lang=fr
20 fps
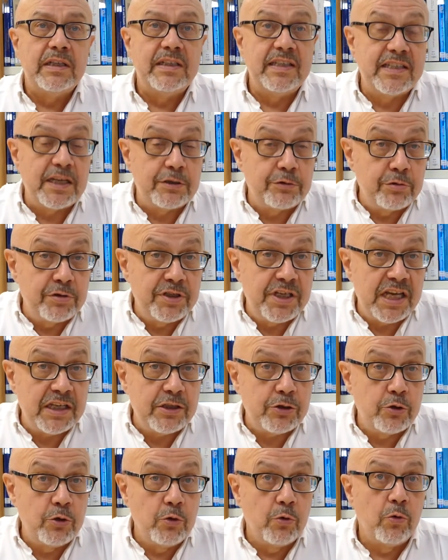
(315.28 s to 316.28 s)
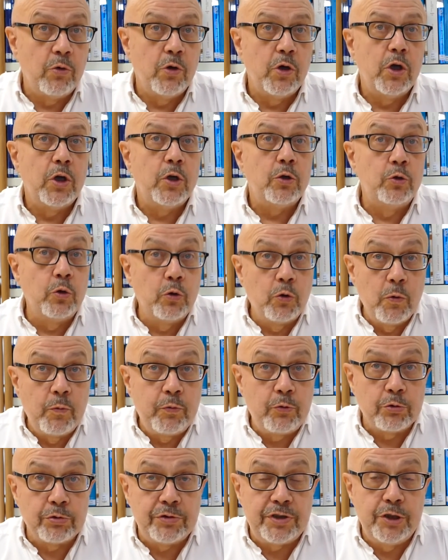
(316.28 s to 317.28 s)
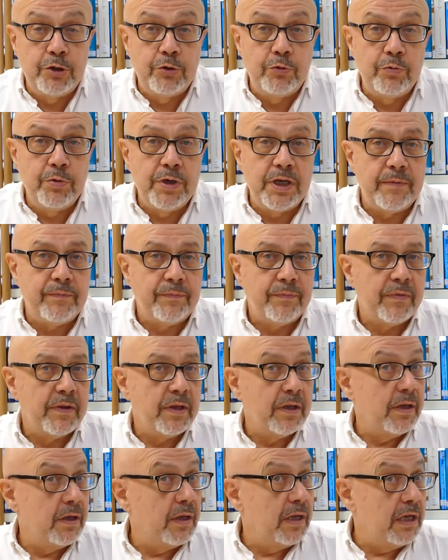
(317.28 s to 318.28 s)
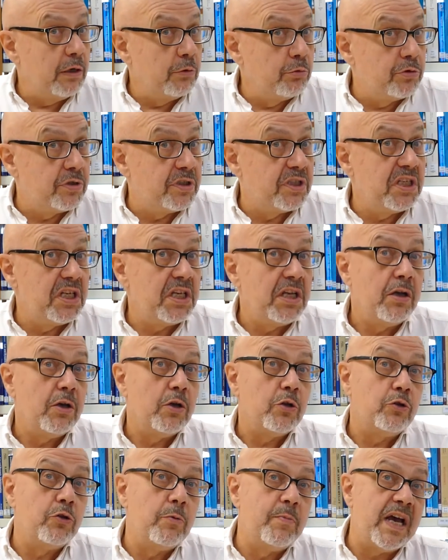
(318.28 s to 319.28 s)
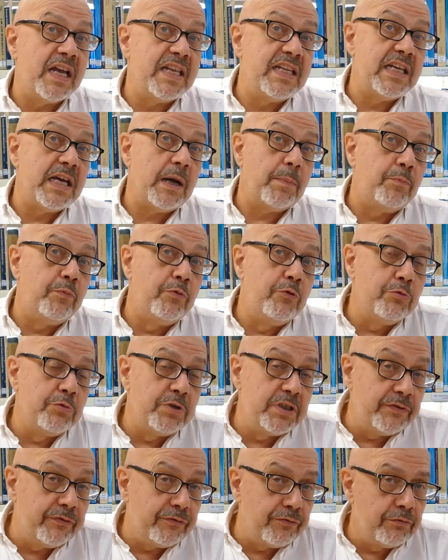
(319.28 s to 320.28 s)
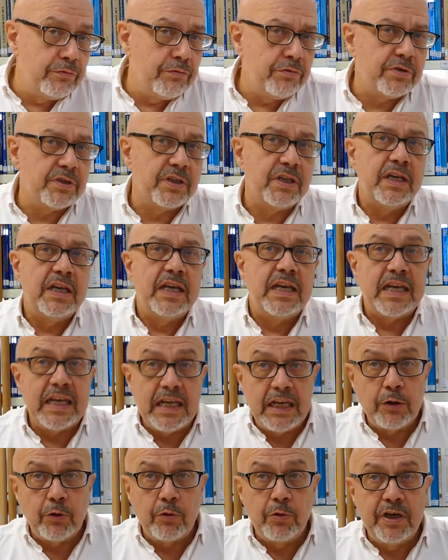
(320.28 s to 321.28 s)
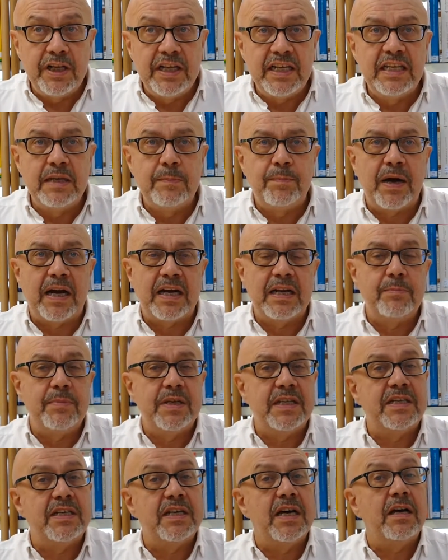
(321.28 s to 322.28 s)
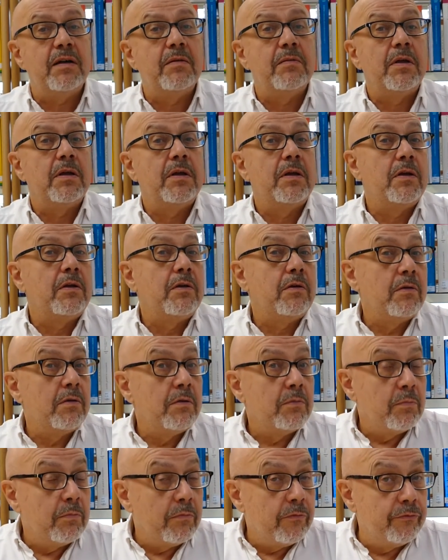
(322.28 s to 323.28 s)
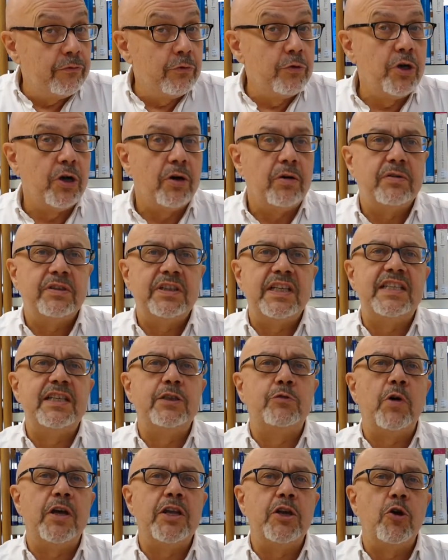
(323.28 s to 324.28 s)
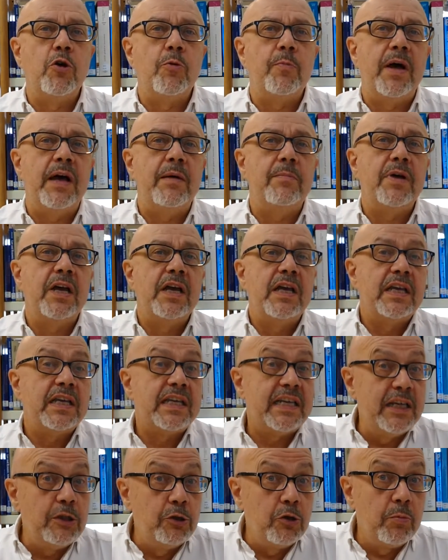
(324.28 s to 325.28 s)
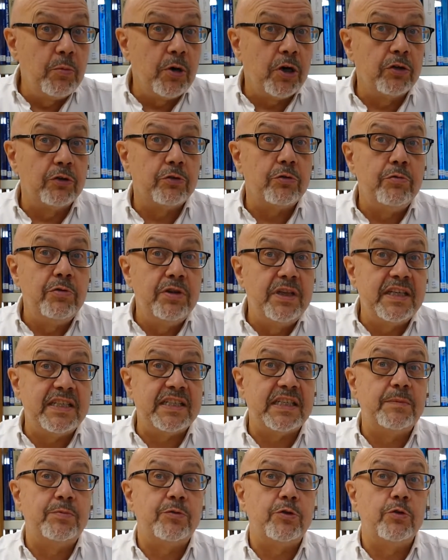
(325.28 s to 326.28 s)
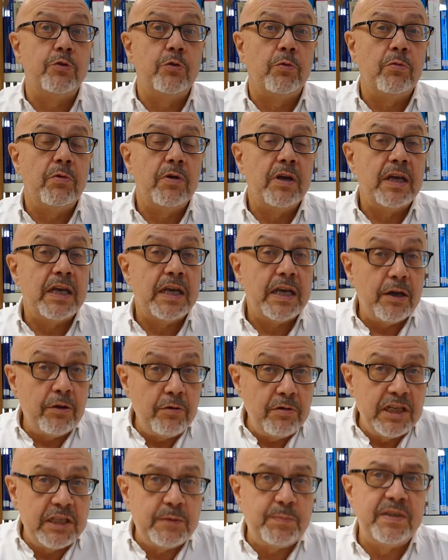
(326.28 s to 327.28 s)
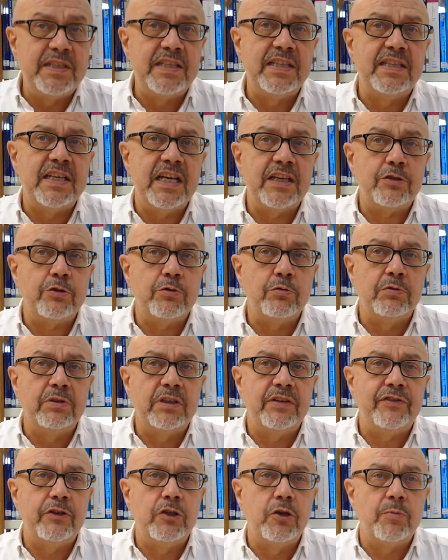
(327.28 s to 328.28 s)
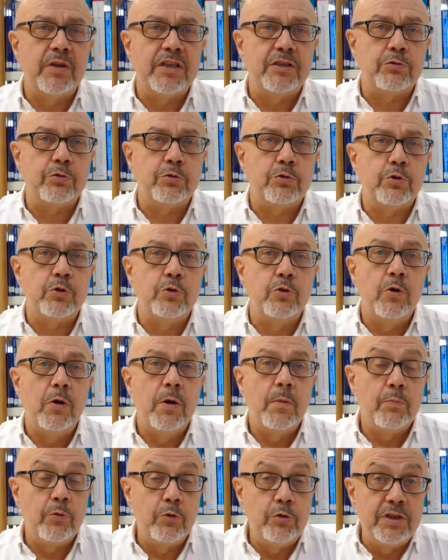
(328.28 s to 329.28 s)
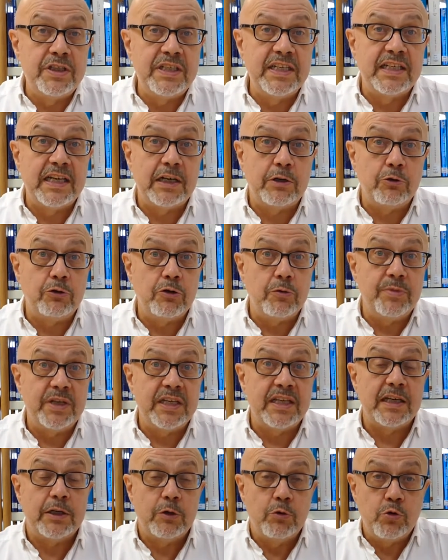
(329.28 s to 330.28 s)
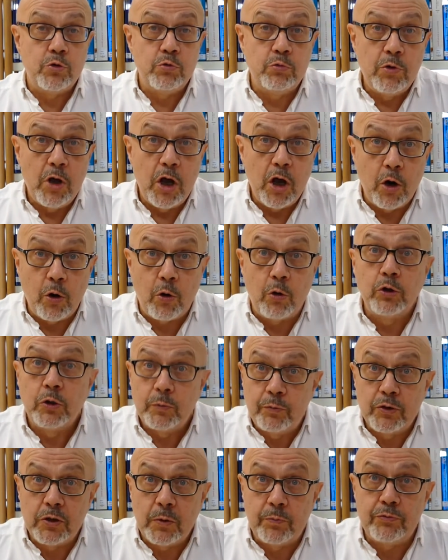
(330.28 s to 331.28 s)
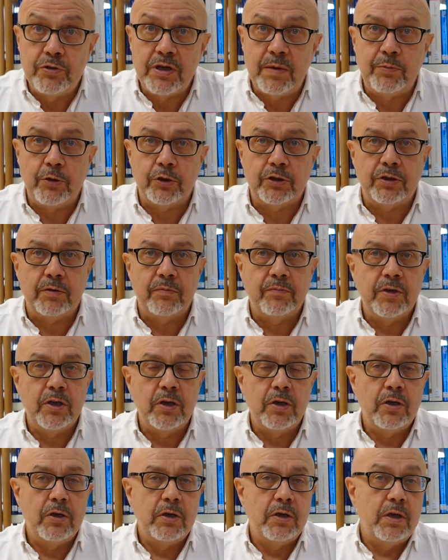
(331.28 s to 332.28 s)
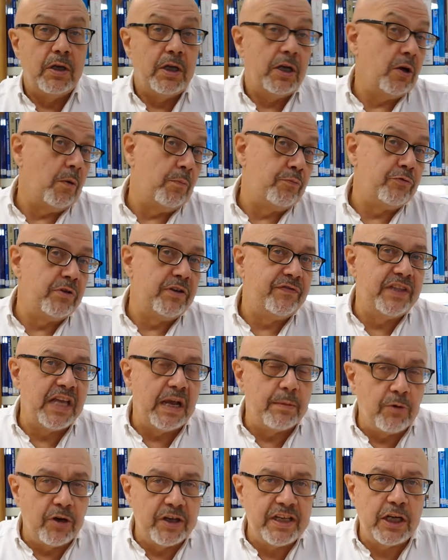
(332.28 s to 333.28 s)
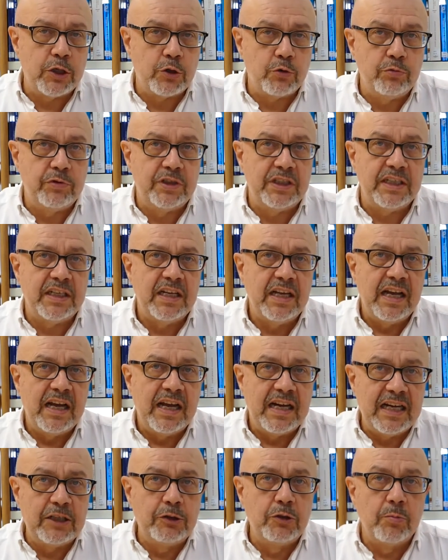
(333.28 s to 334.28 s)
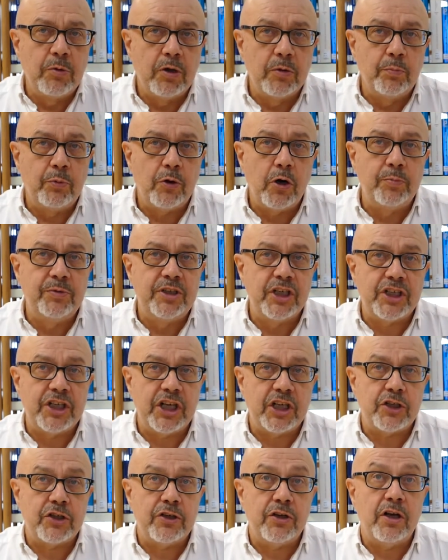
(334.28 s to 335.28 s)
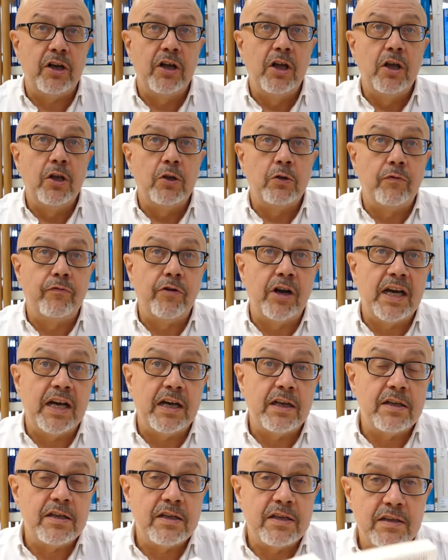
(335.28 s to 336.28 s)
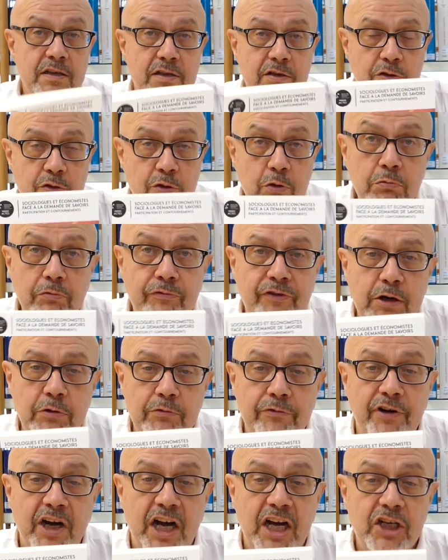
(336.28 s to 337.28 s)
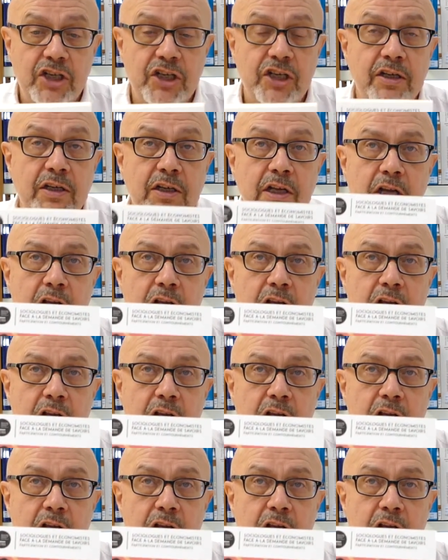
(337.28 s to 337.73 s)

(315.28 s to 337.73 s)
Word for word: des associations, de groupes constitués, et aussi de manière plus diffuse et relayée par les médias, venant des citoyens eux-mêmes qui demandent une description une explicitation des phénomènes sociaux, politiques, économiques et qui jouent un rôle de plus en plus important. Et puis évidemment y ajouter la demande propre des chercheurs. voilà ce nouvel ouvrage,